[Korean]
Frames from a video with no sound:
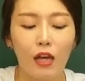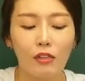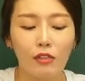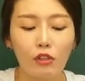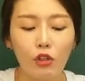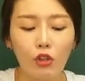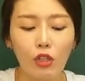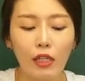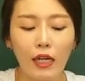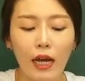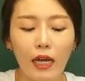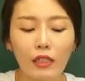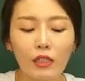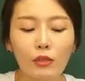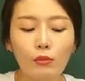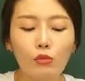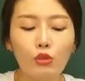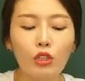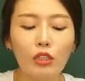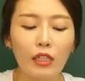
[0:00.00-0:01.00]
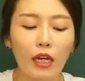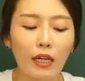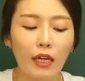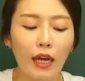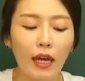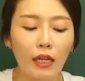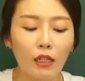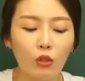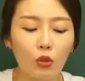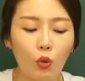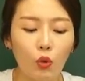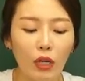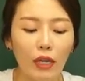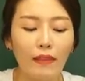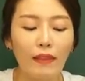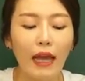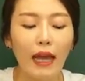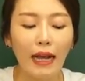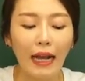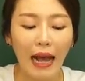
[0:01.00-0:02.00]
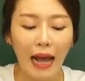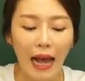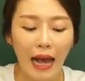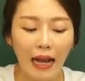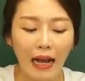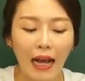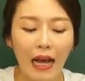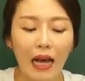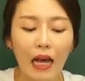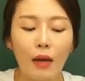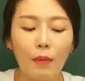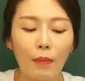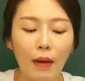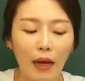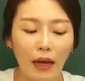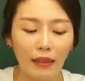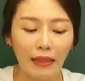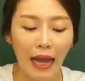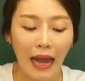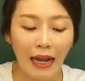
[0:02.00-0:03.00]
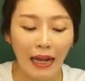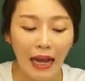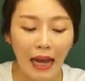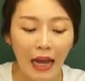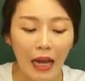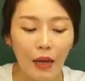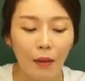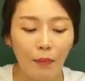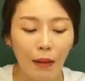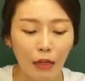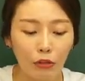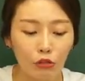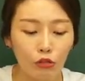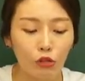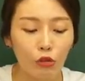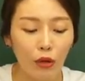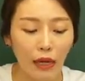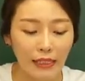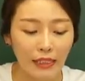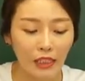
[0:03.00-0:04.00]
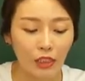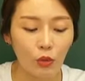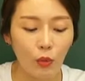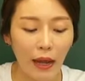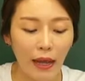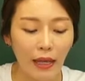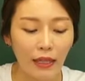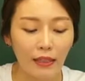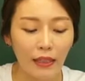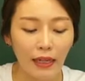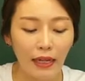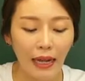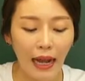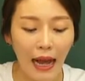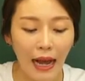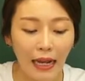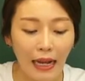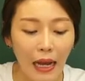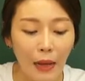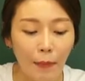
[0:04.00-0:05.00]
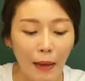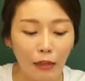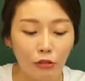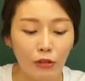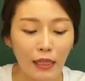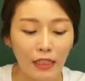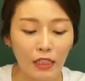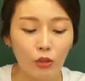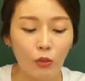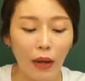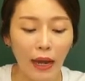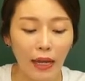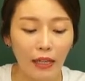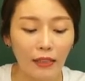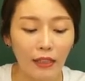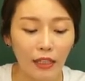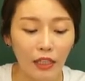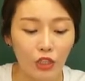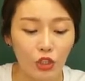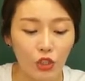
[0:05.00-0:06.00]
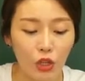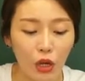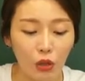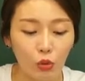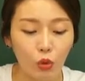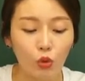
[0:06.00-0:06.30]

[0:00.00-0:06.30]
그러니까 의무 이상의 행동인 가가 바, 다가 바로 같이 와야 가가 바로 같이 와야 되겠죠.